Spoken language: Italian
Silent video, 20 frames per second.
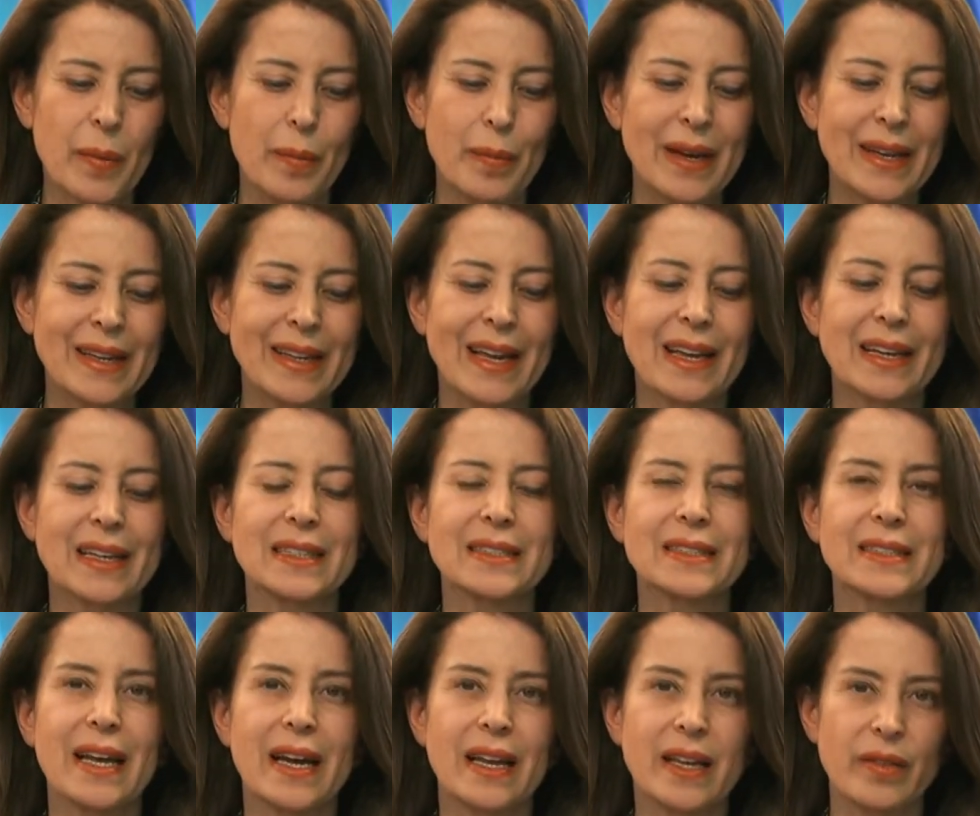Perché i
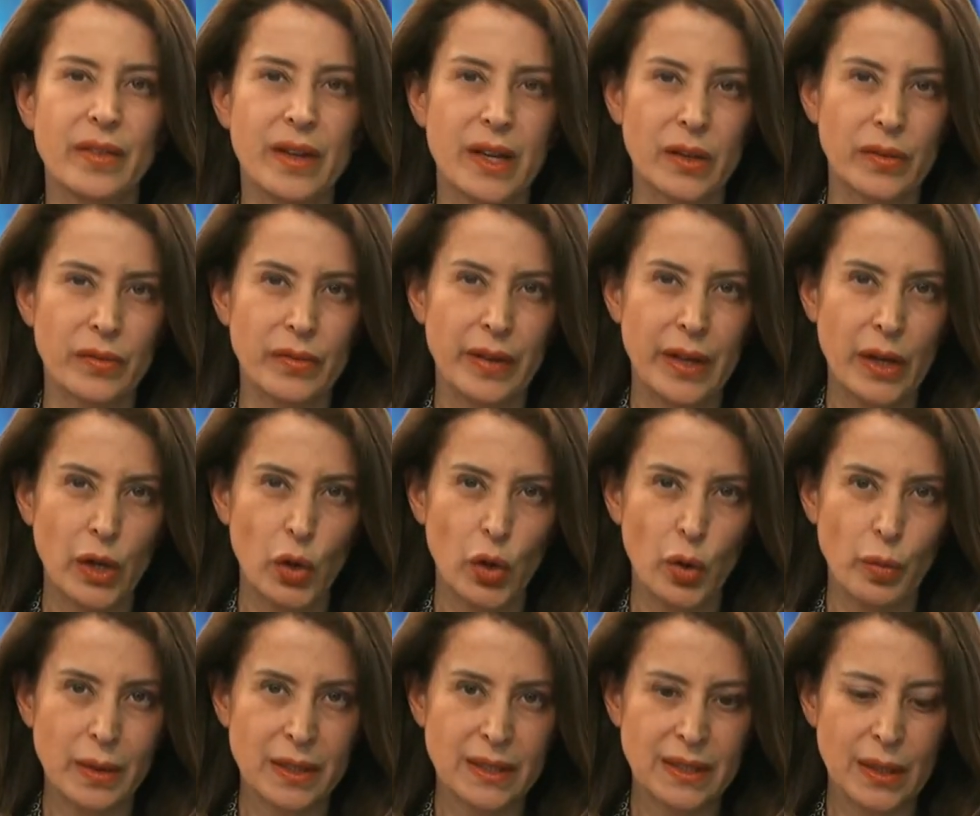cristiani
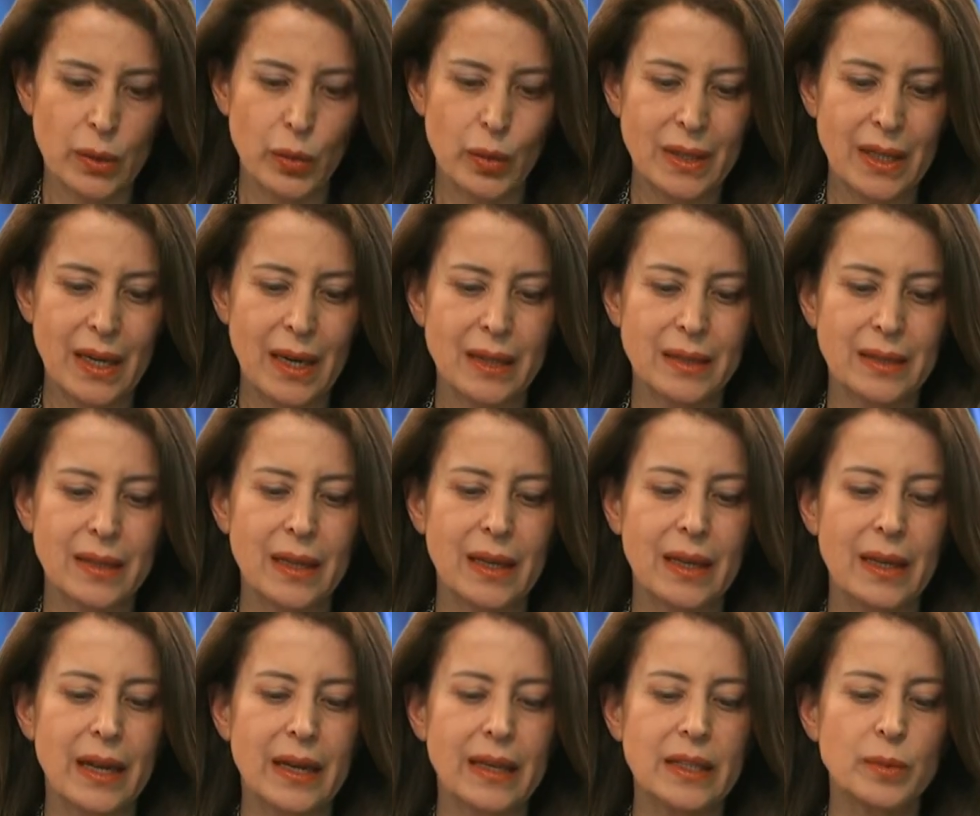vengono perseguitati?
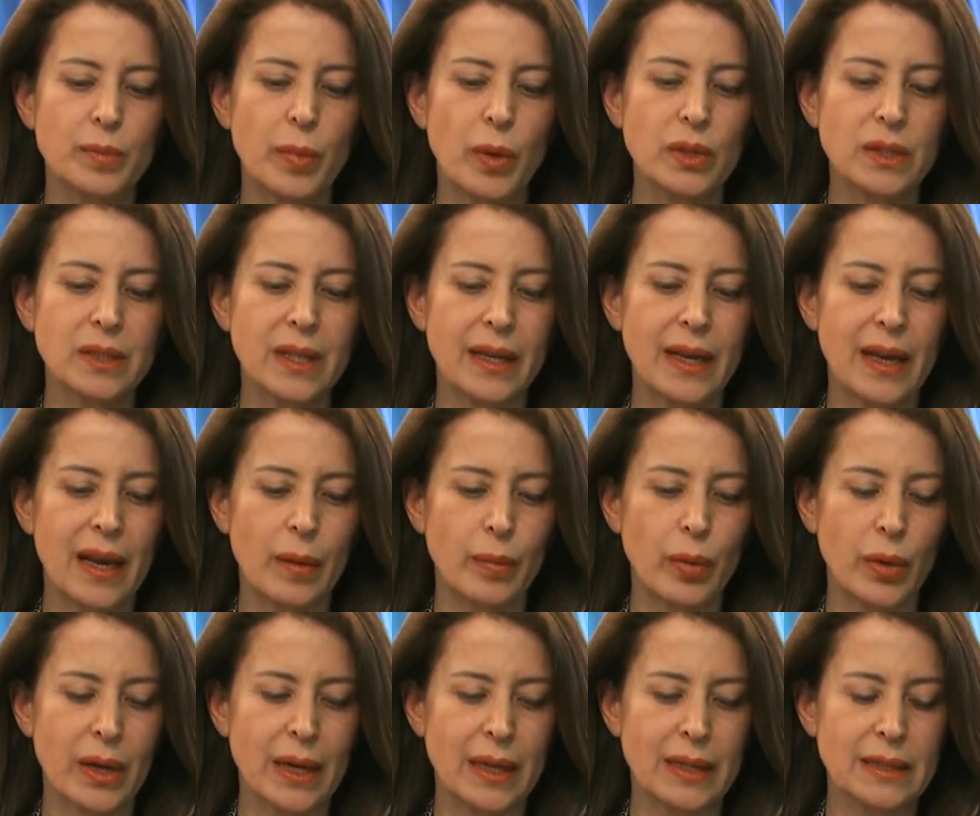La risposta è
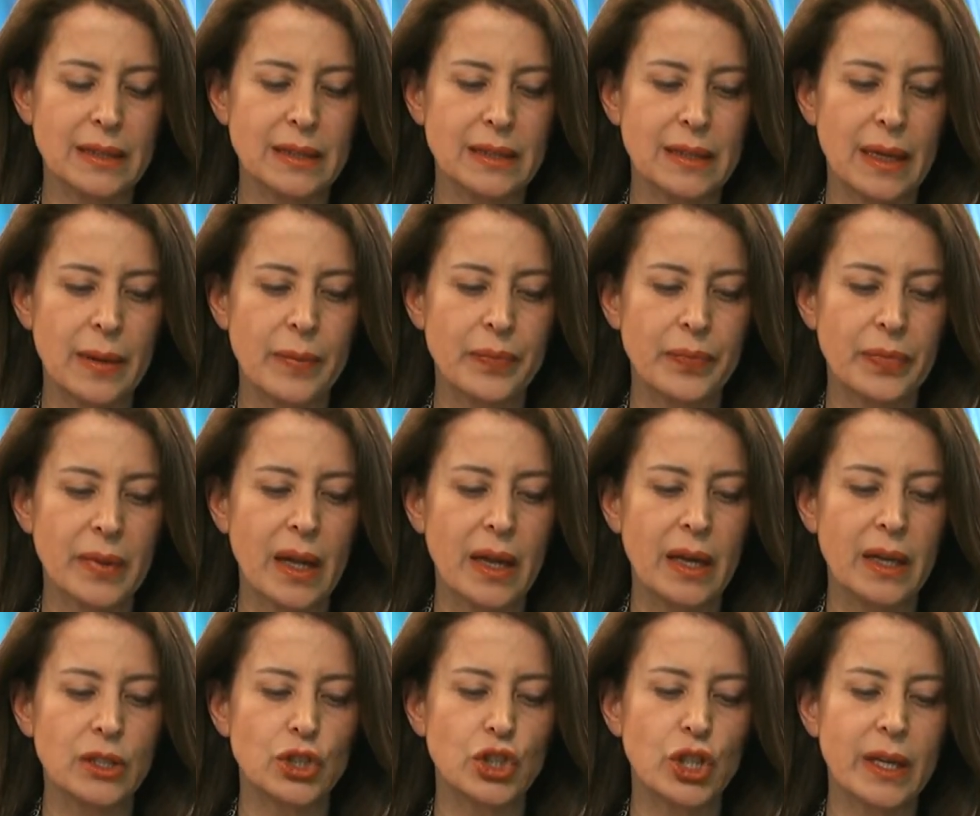nell'Apocalisse.
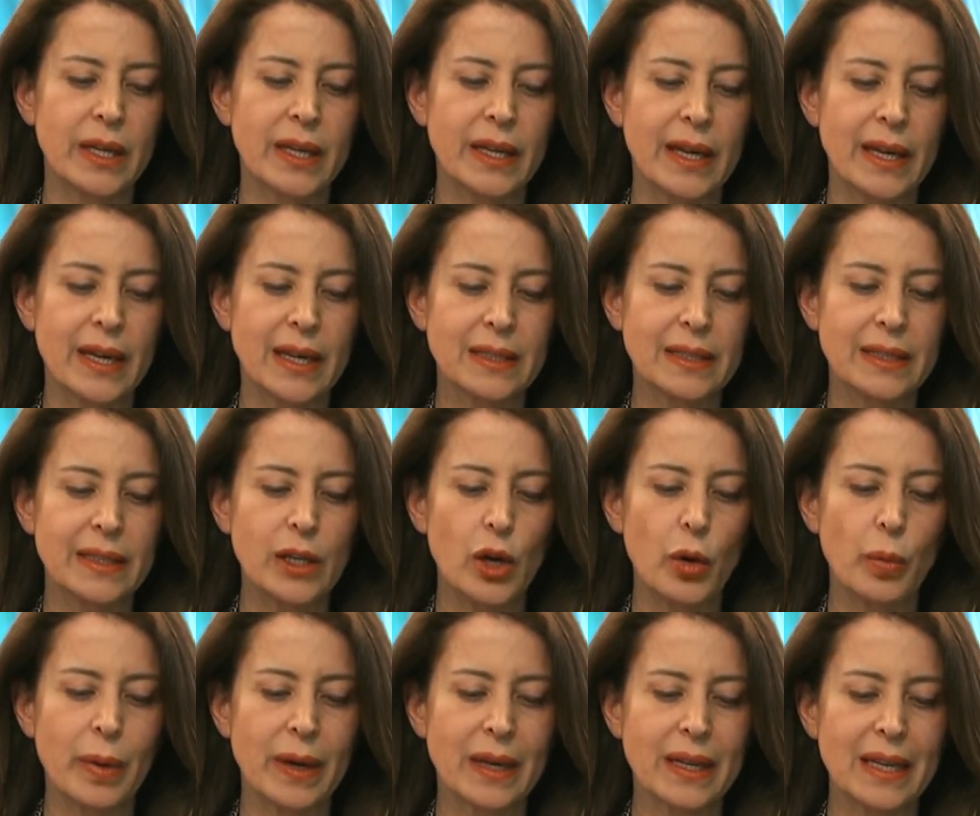C'è chi nega
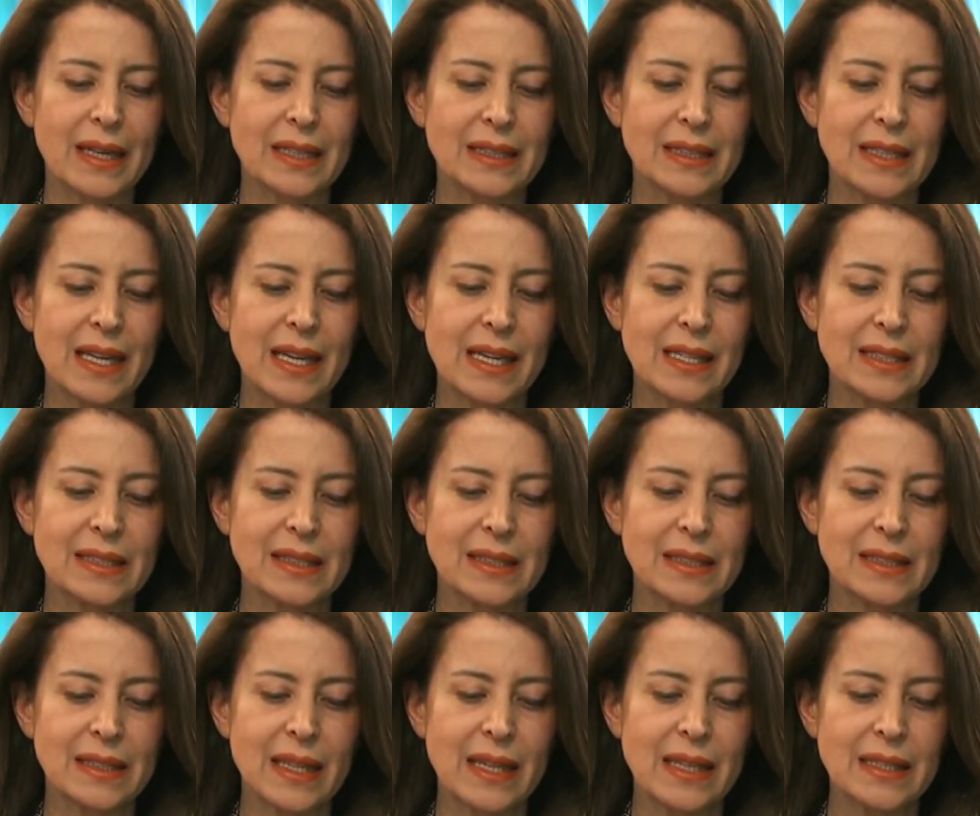Dio perché se
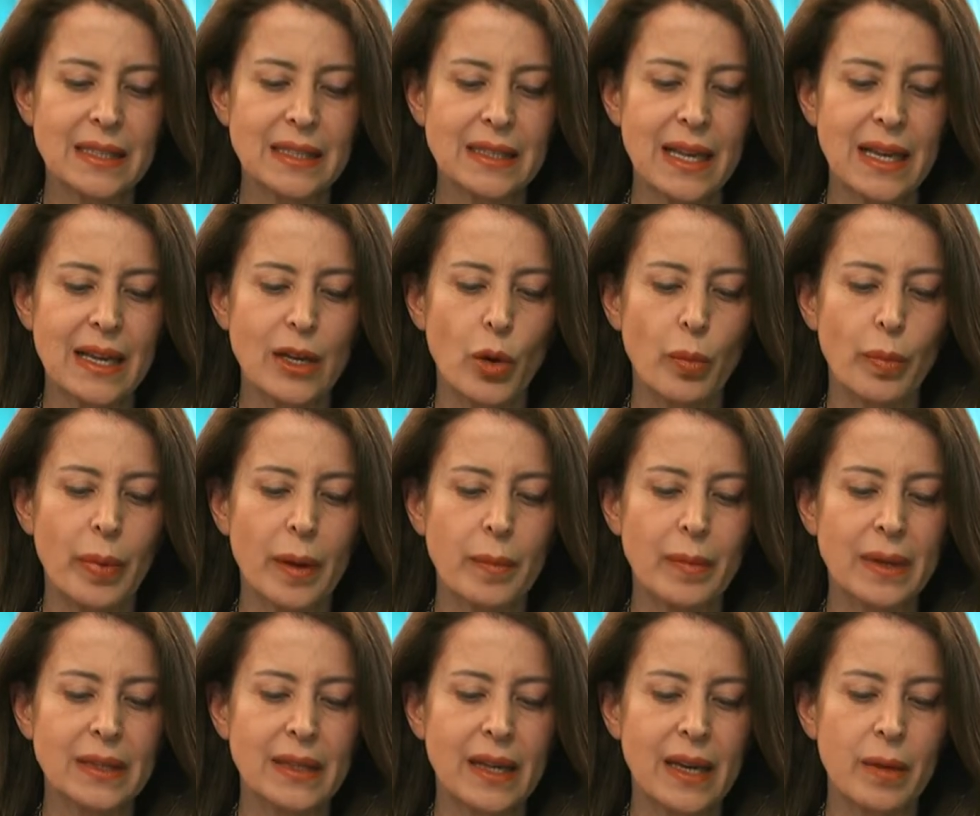esistesse non
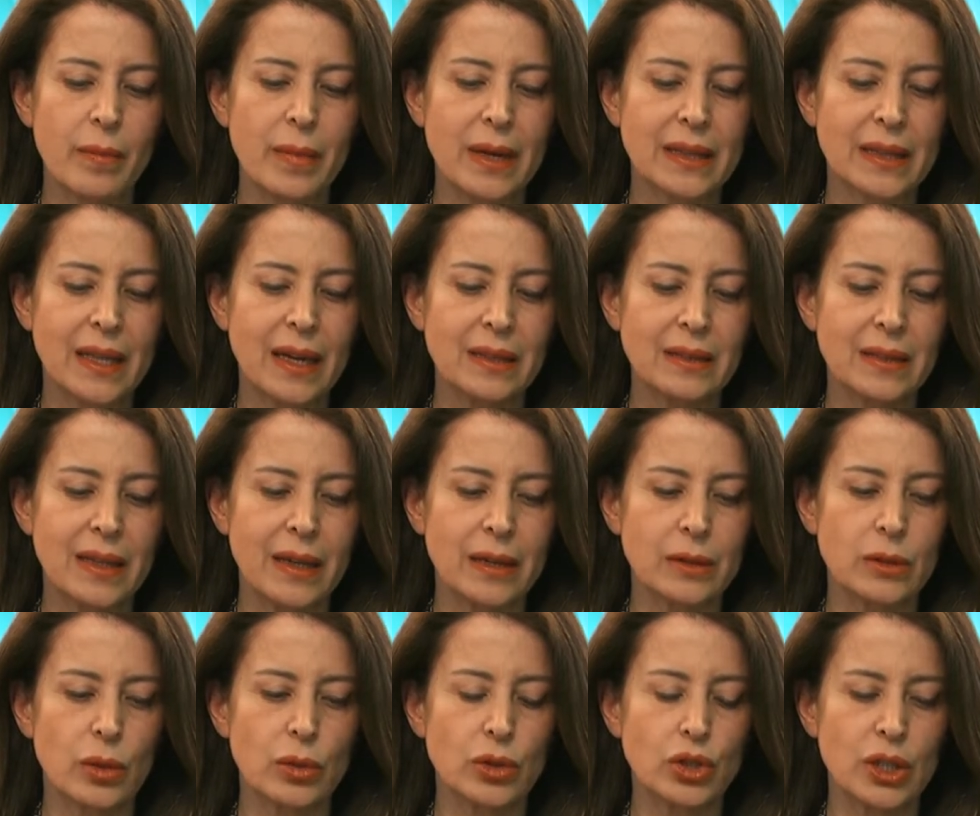permetterebbe tante
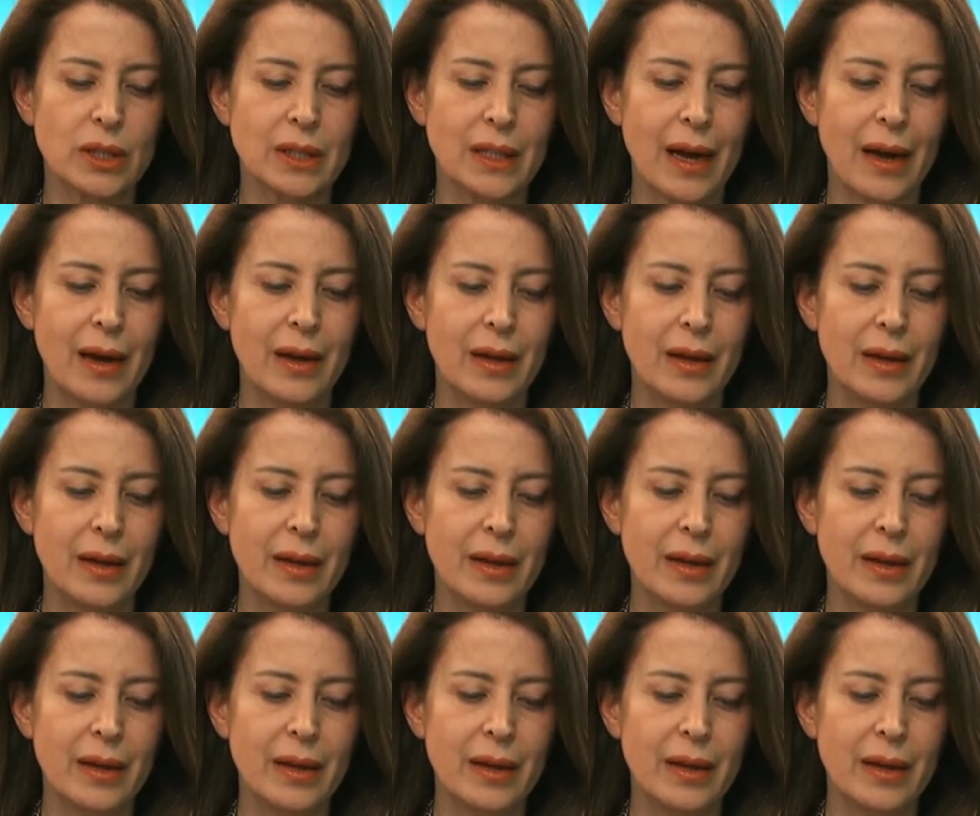atrocità.